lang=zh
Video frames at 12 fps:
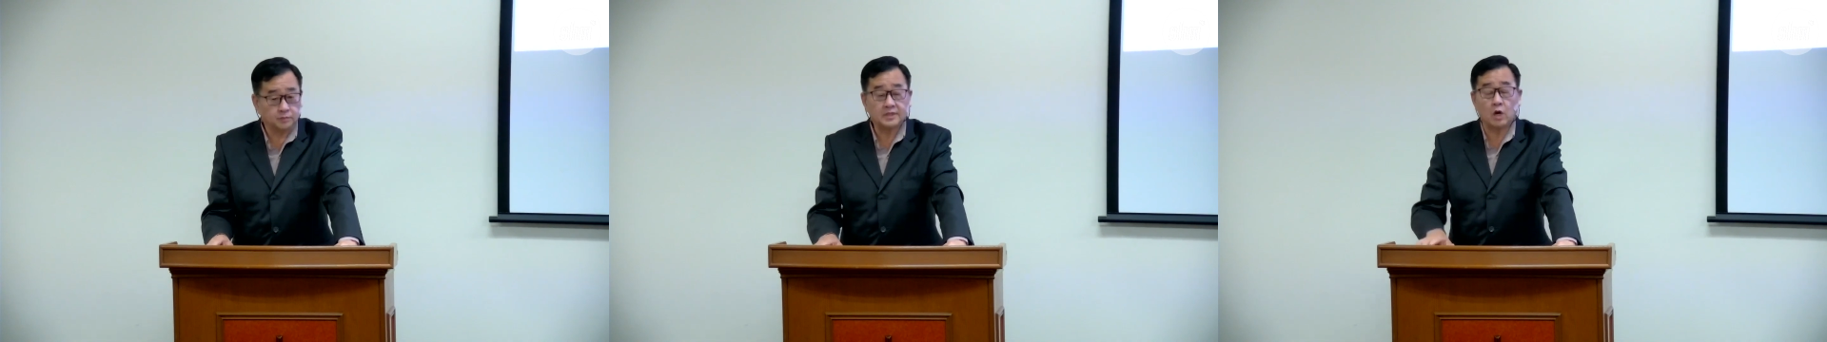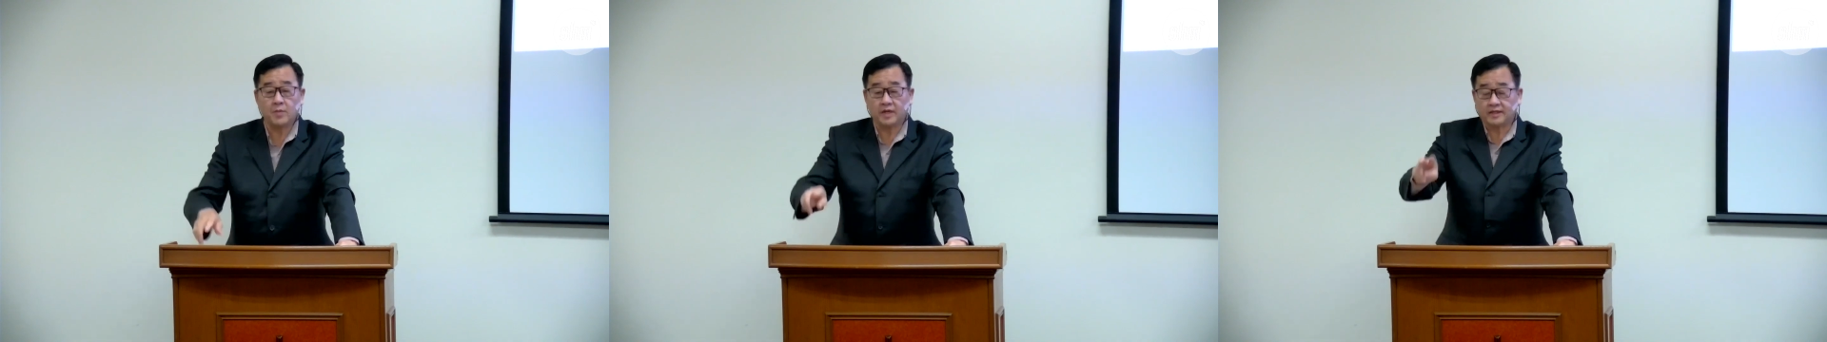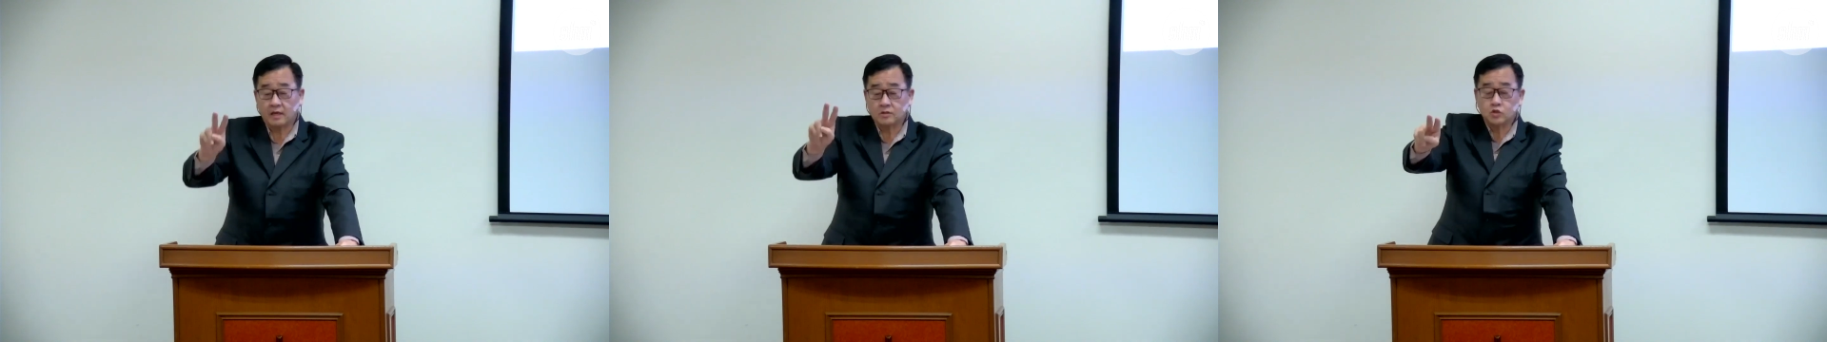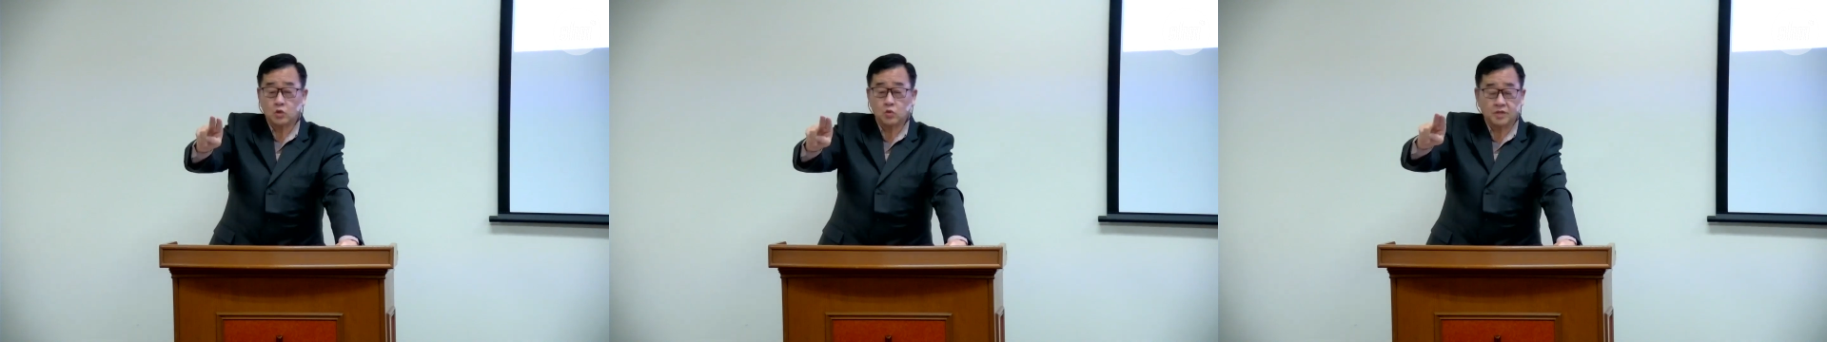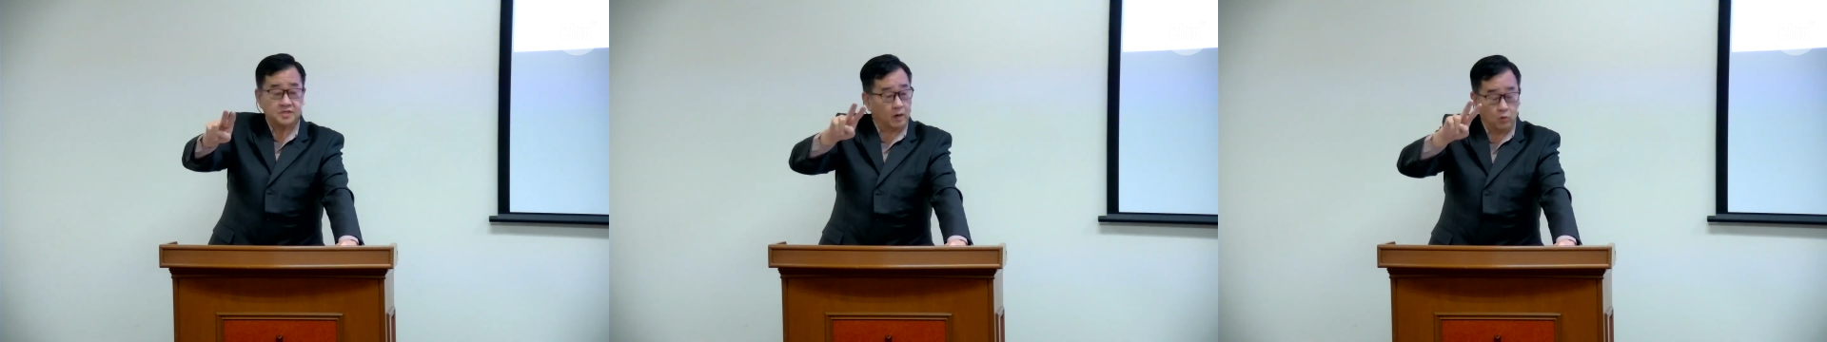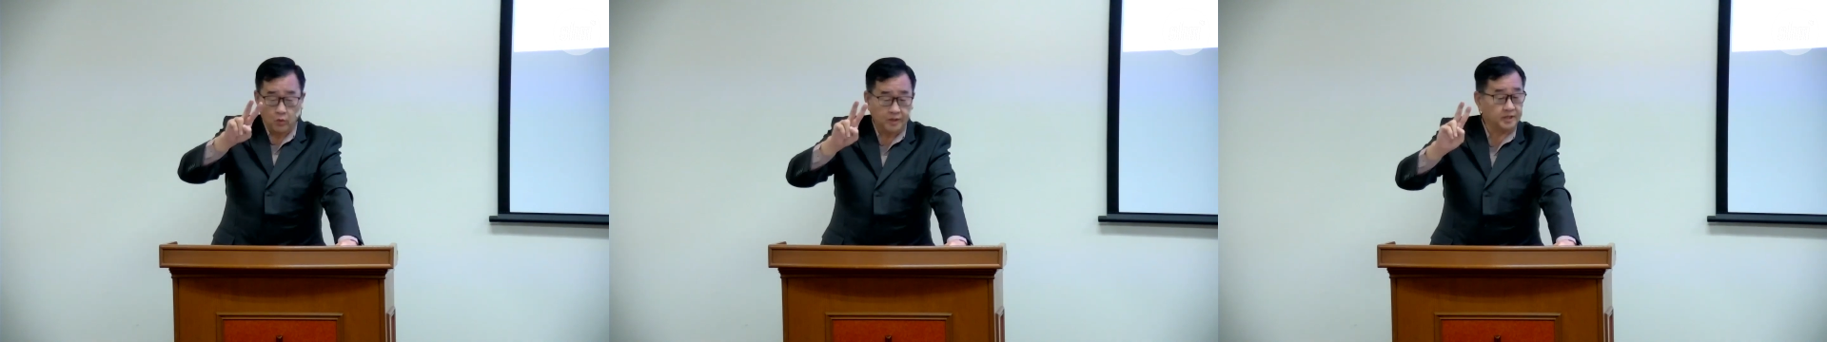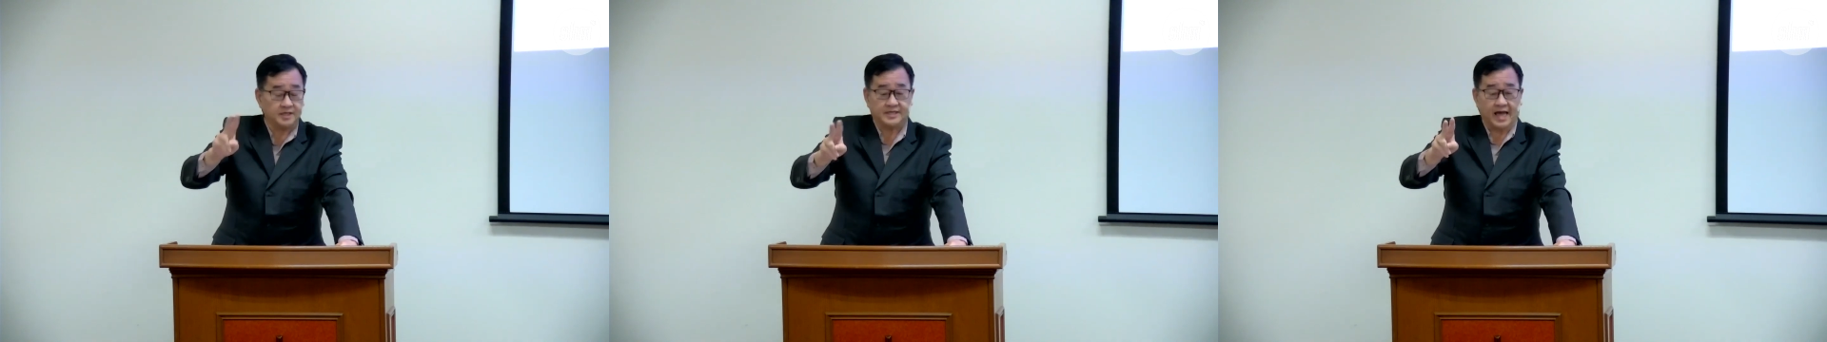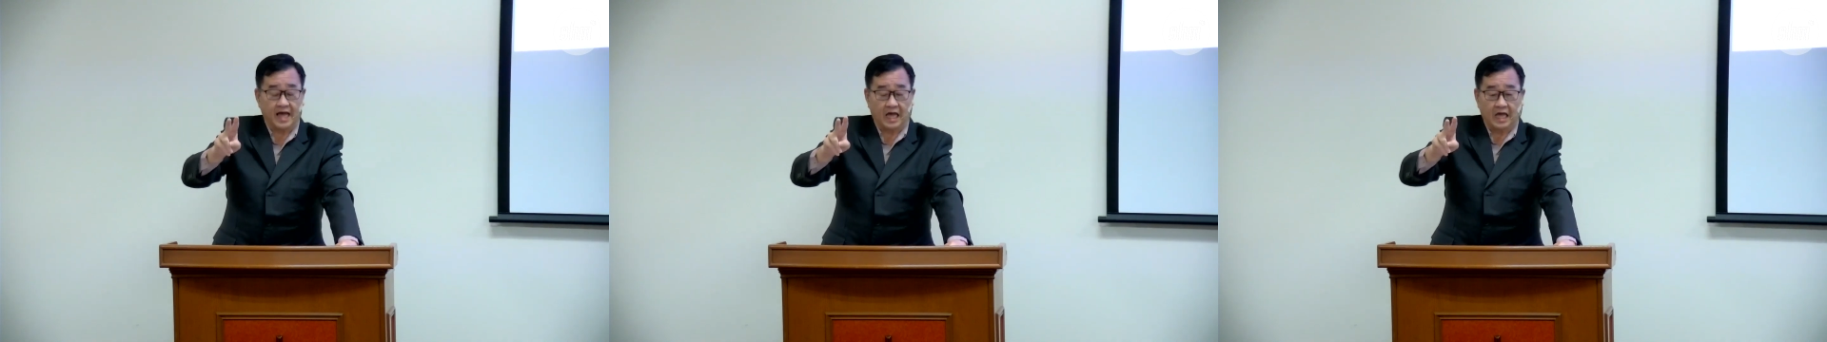在我们当中，我想问一下，